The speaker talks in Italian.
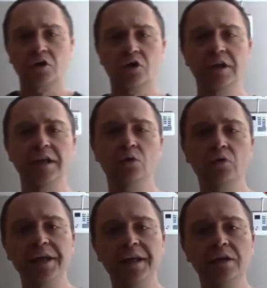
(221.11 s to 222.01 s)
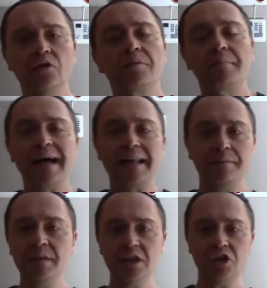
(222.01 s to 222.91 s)
con i tuoi normali
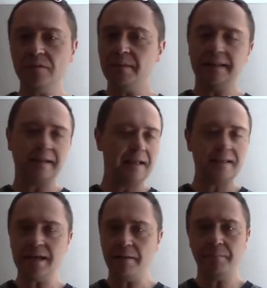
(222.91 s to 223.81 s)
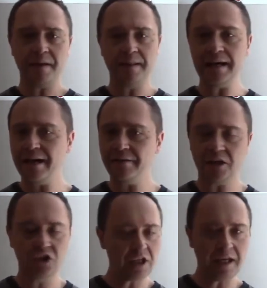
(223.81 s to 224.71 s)
amici mentre sempre andavi
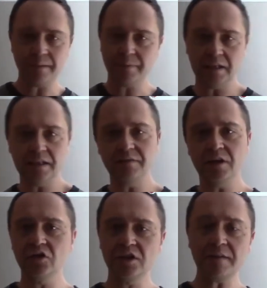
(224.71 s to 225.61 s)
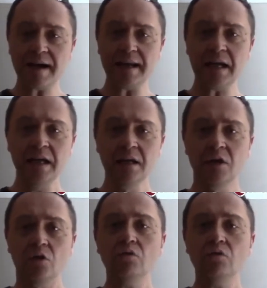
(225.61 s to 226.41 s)
a cena, aperitivi e cose varie,